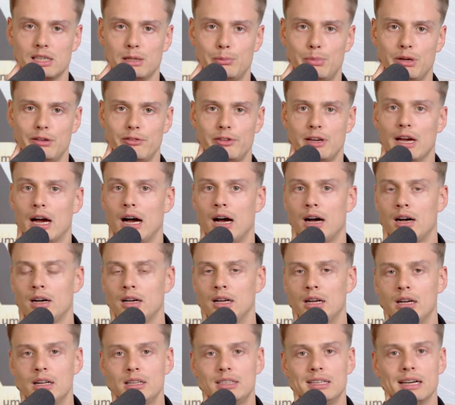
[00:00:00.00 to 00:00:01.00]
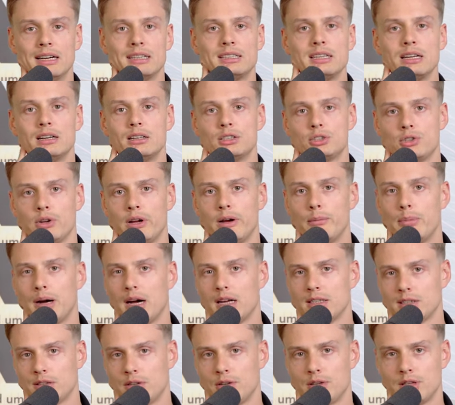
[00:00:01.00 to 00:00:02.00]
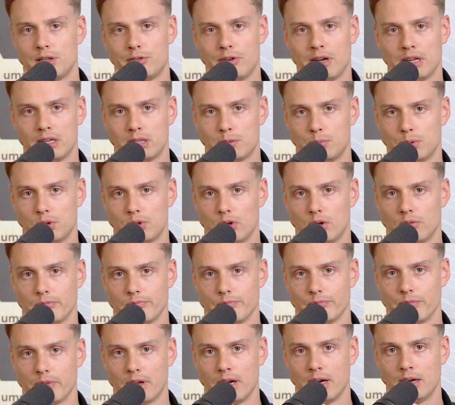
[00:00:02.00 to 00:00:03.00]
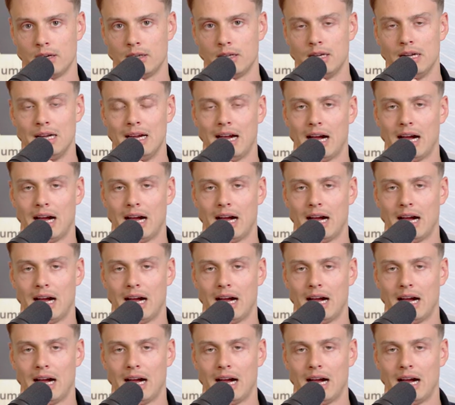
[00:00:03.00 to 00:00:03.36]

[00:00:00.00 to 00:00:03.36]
Die BWA, die hat der Steuerberater noch nicht fertig bekommen. Ja?